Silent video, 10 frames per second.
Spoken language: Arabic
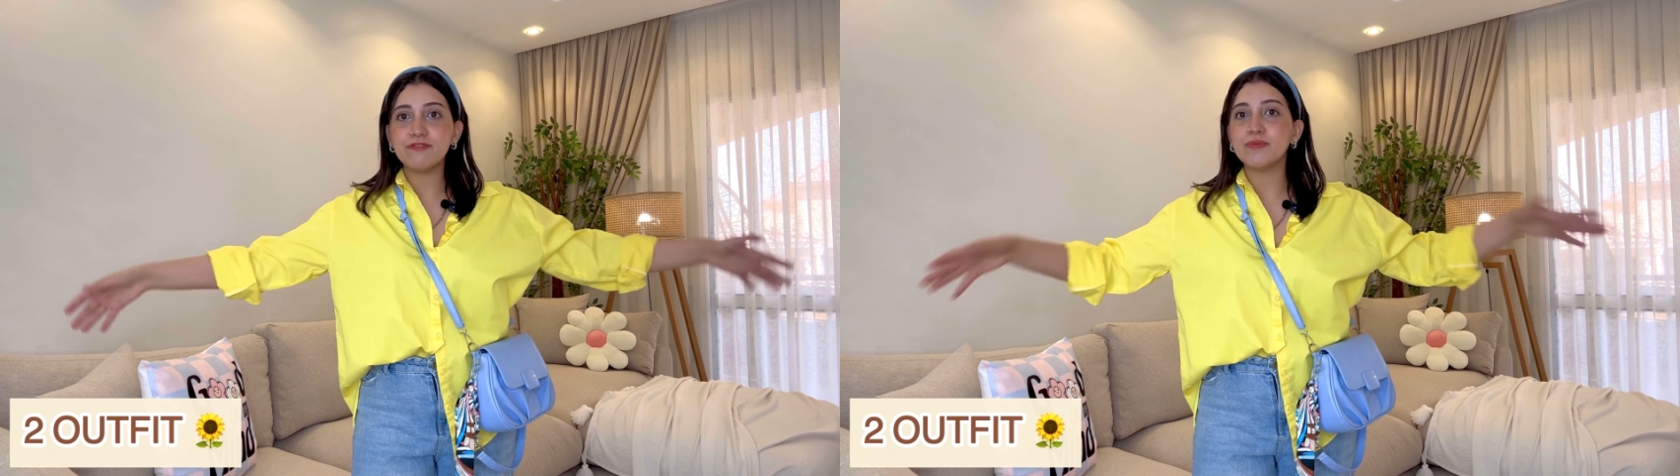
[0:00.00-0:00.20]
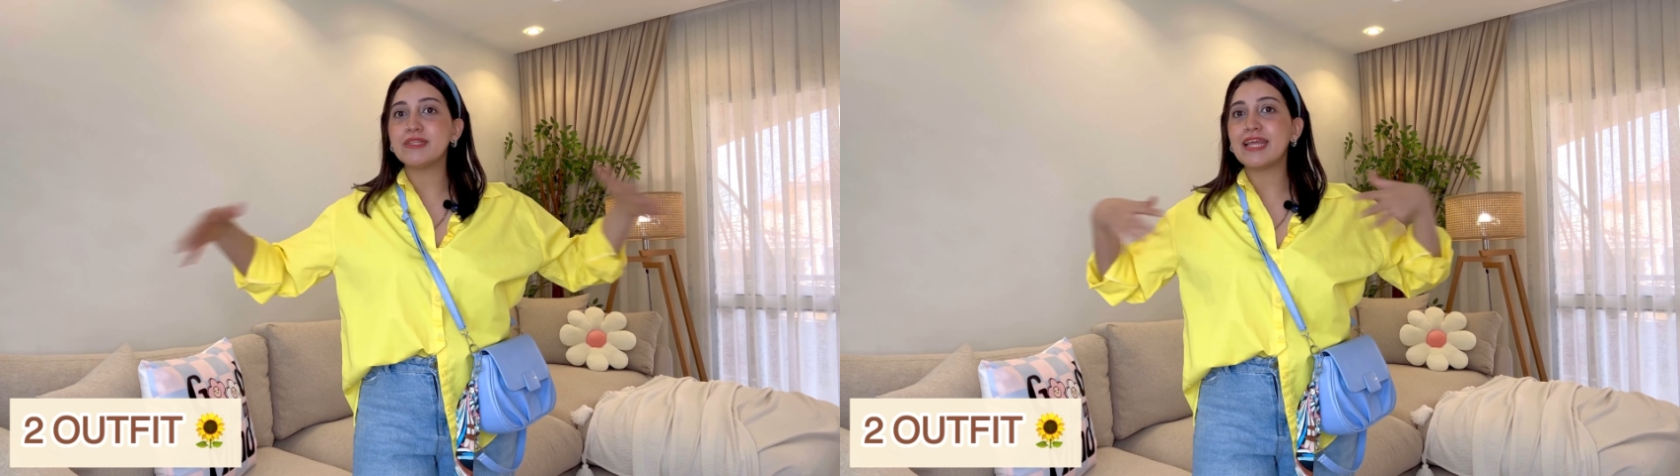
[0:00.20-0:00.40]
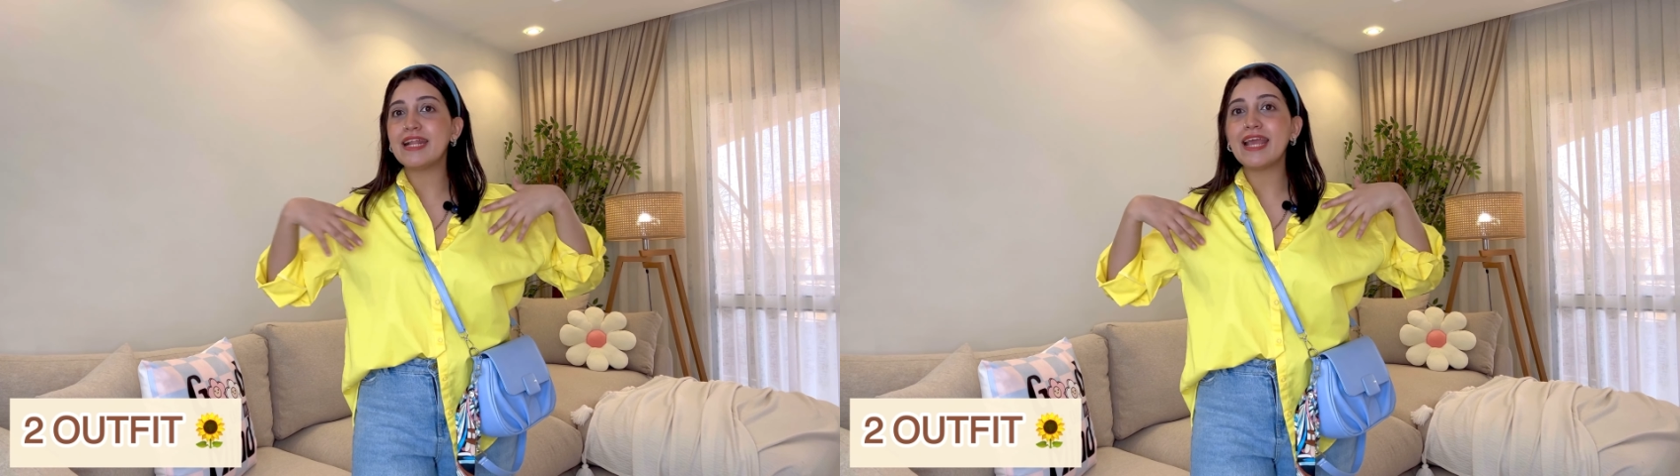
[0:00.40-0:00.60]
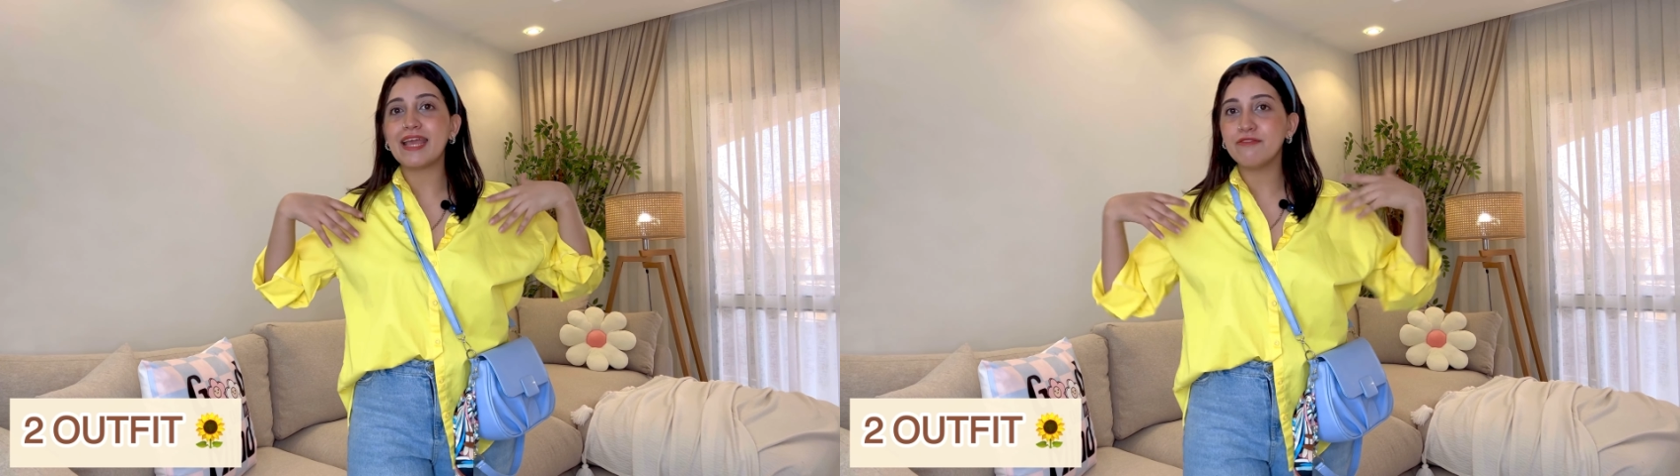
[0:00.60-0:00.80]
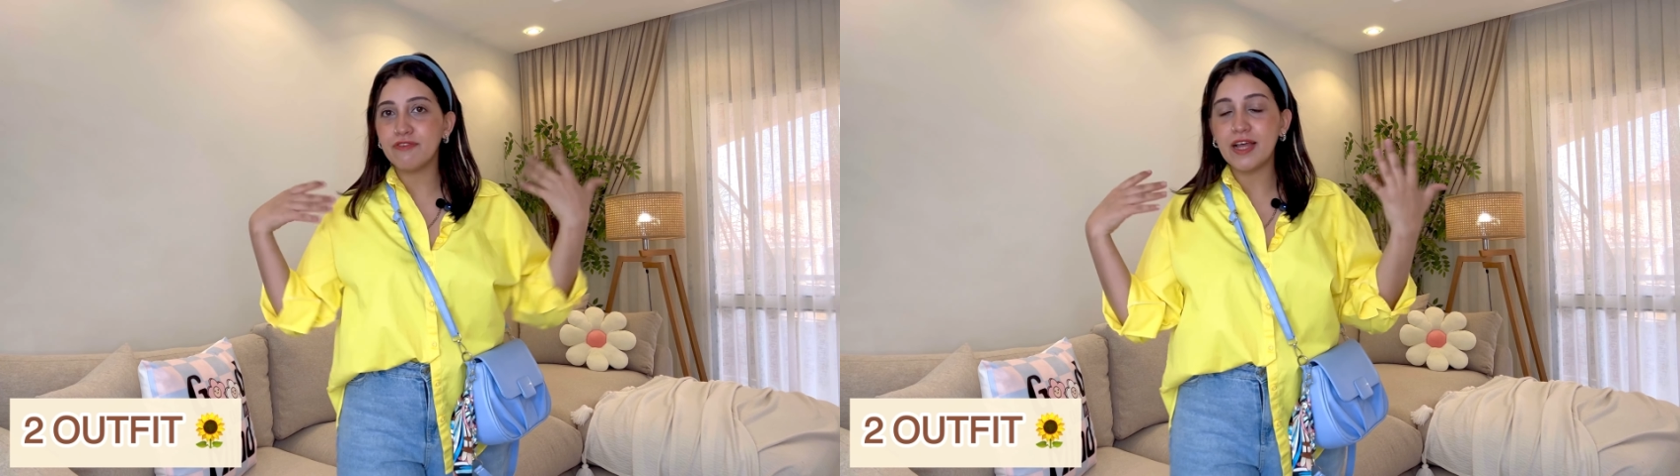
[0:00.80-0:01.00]
فبالتالي
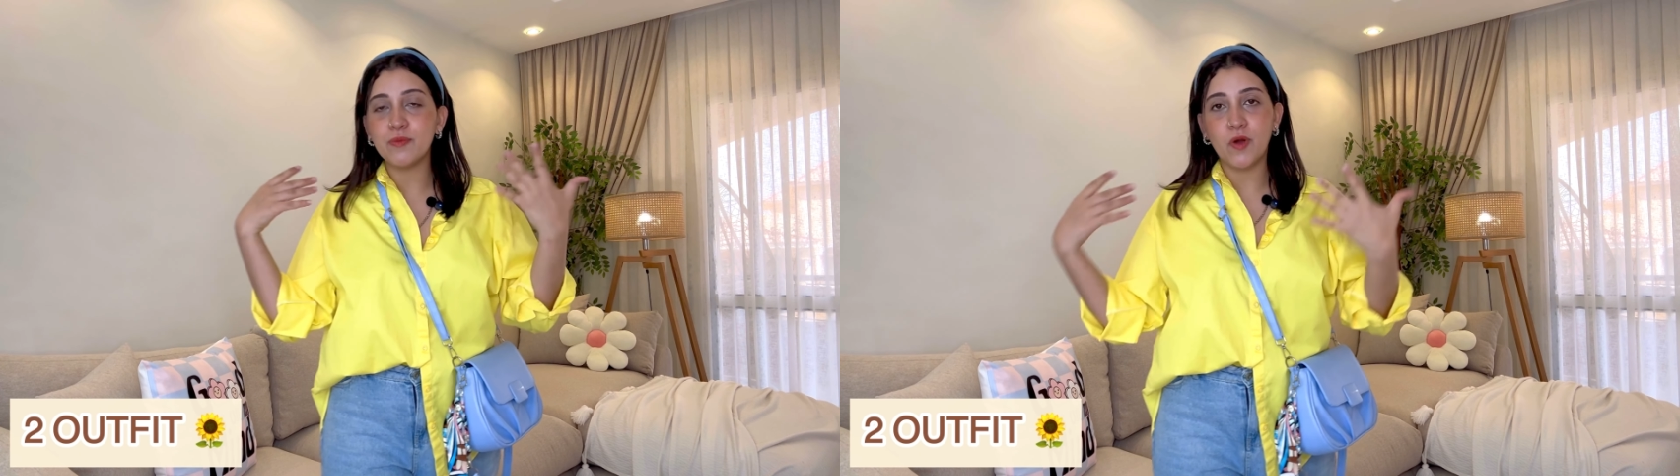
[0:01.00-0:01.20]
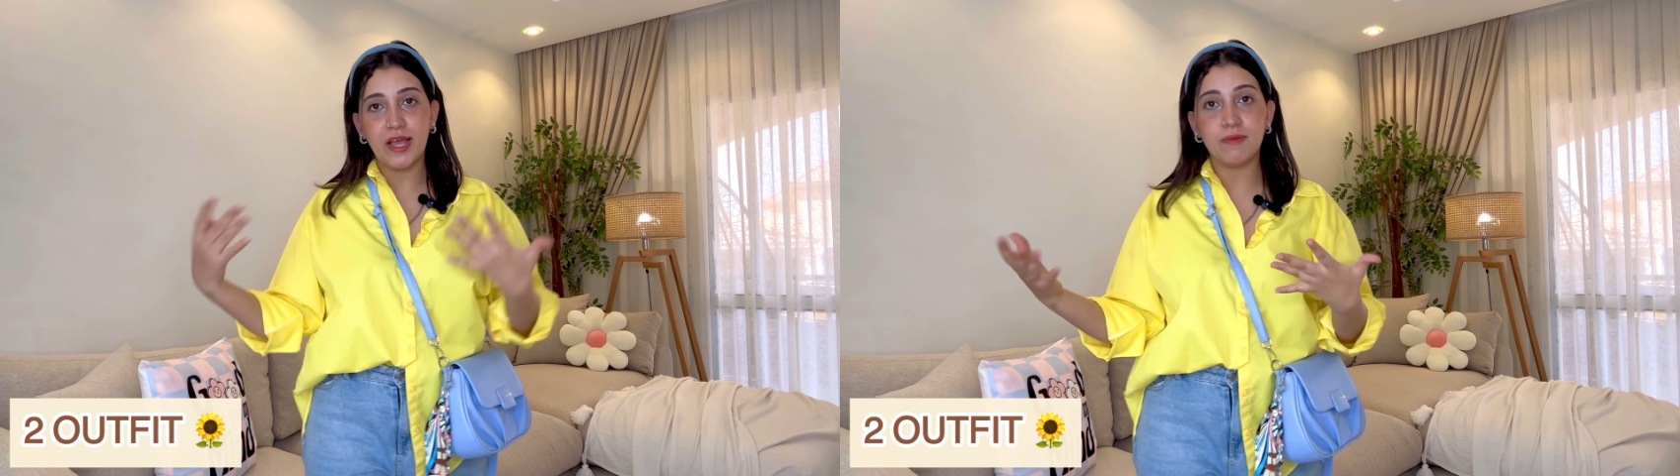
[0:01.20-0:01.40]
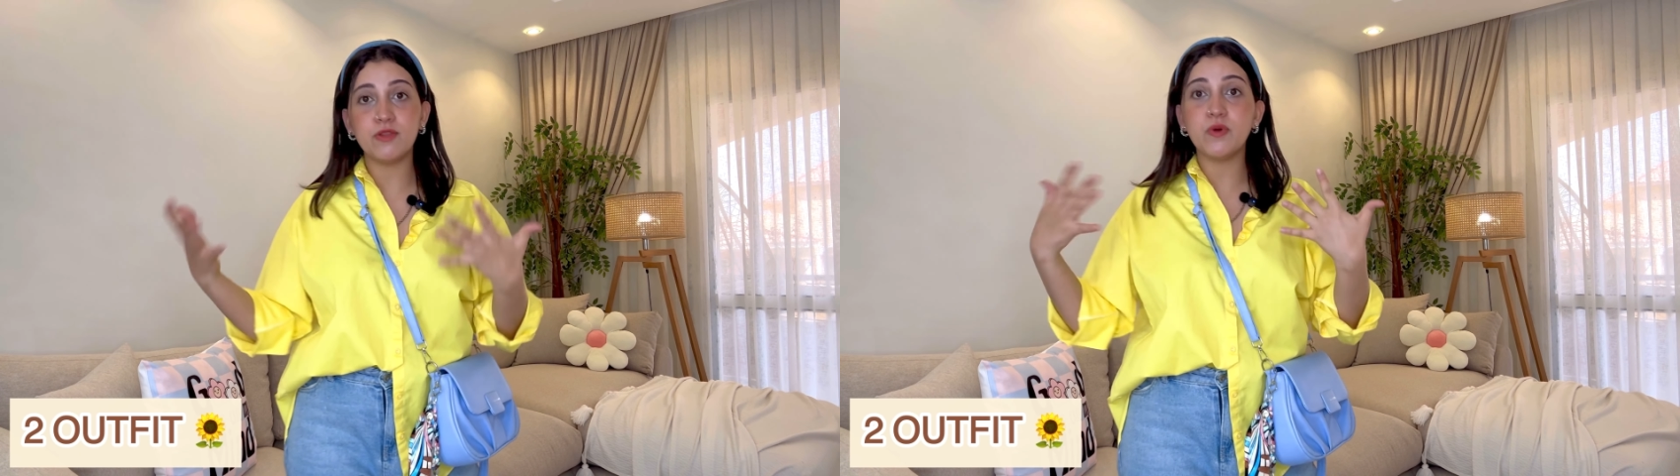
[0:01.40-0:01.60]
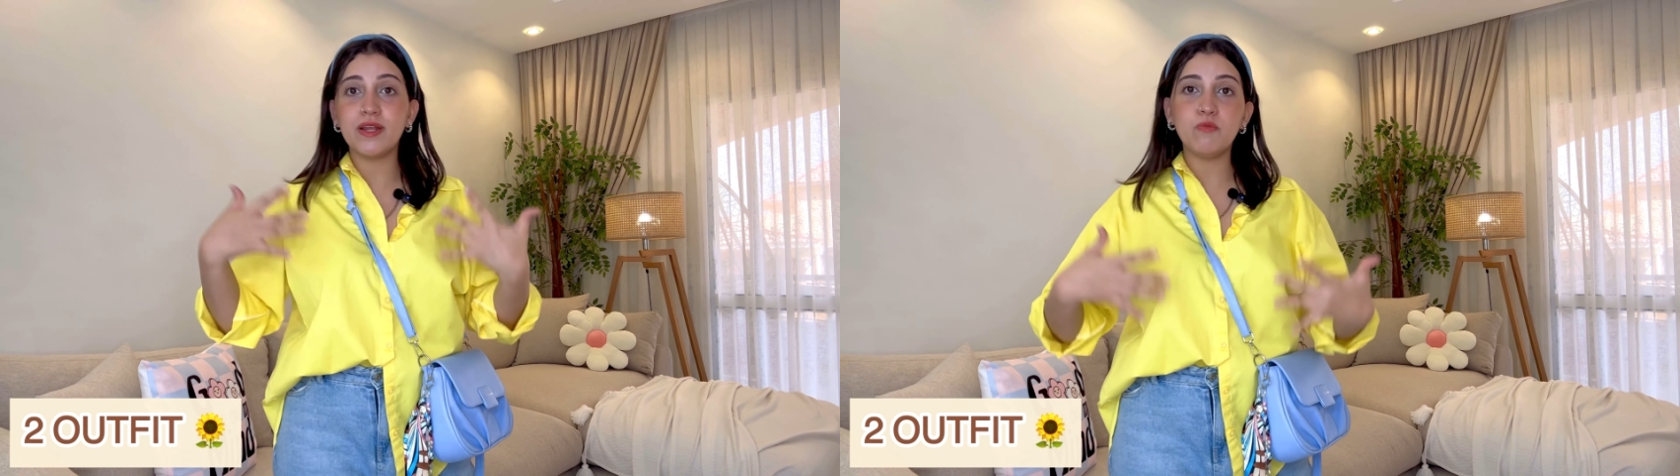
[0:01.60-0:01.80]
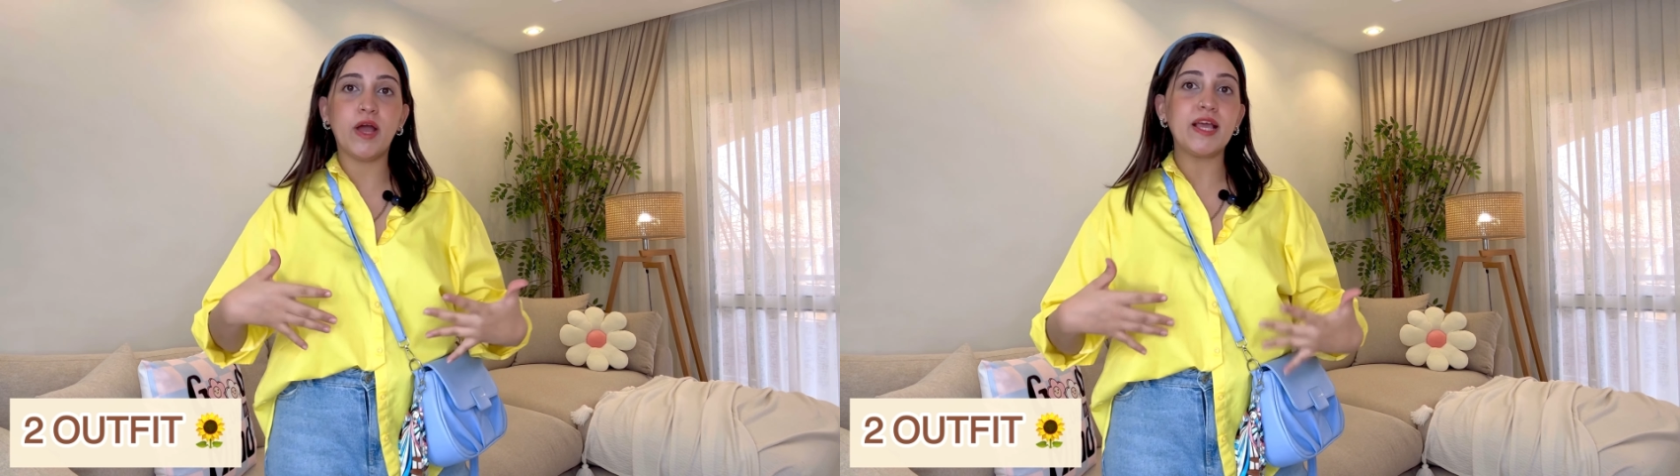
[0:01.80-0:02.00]
هينفع للمحجبات وغير
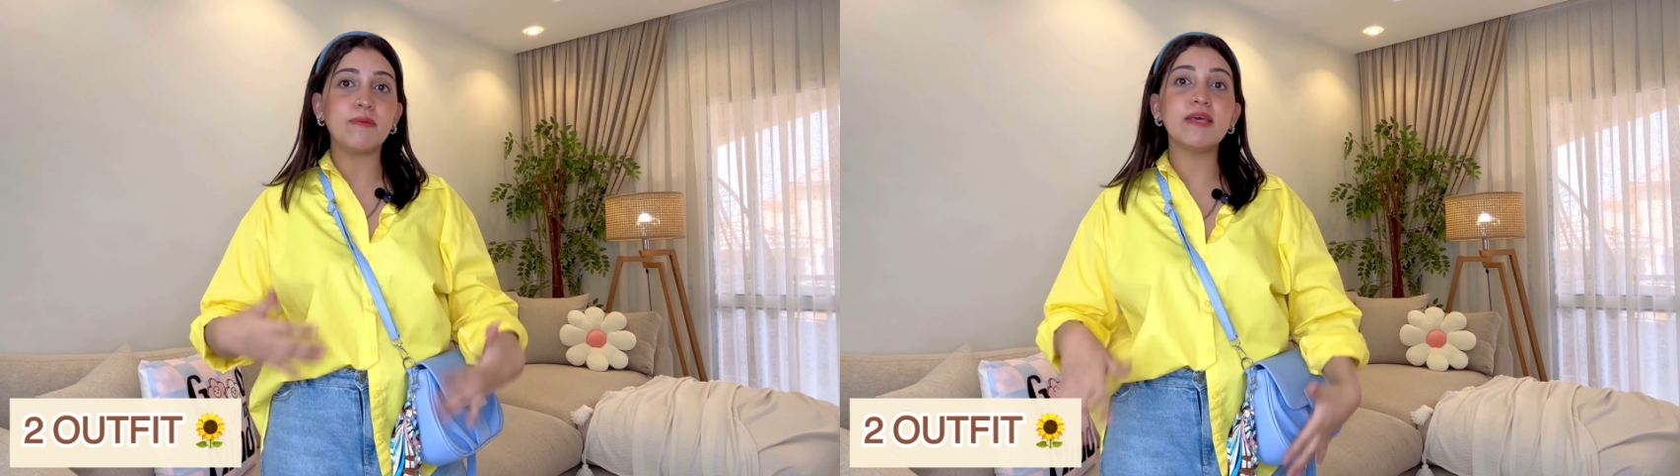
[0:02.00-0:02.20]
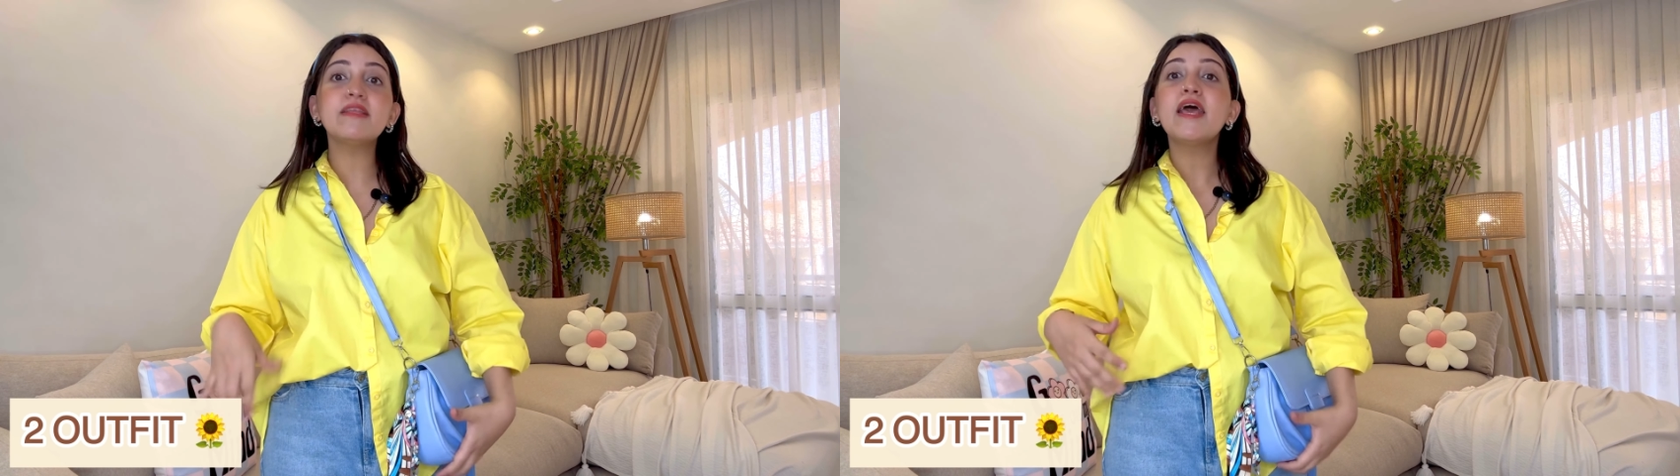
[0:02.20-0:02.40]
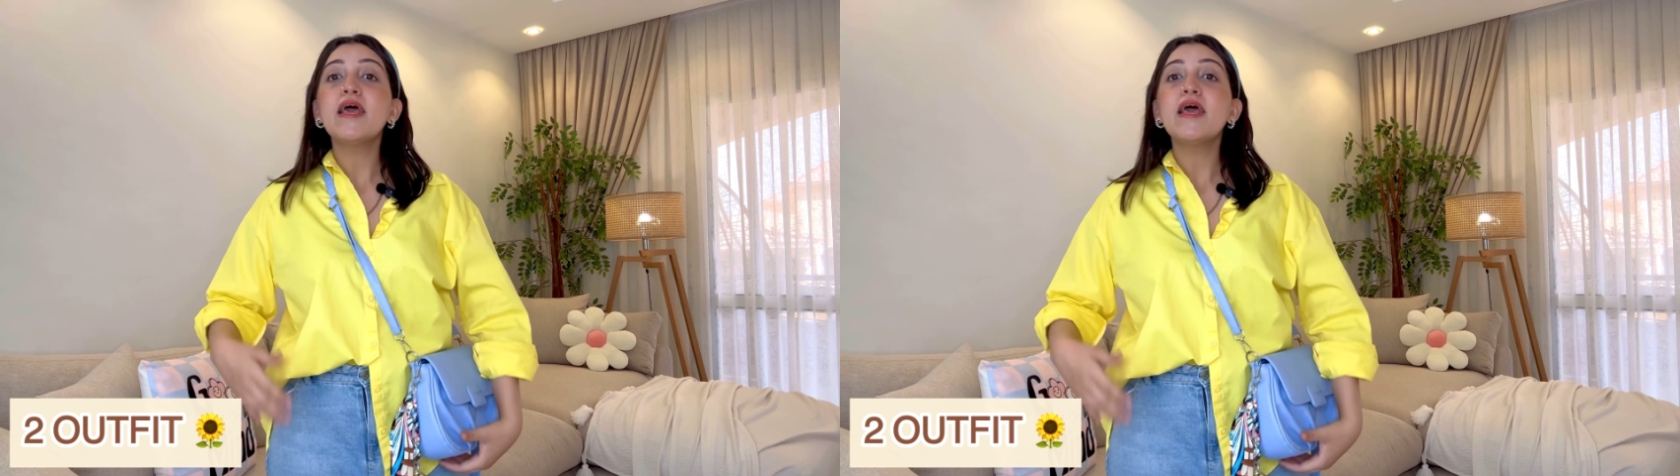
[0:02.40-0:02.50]
المحجبات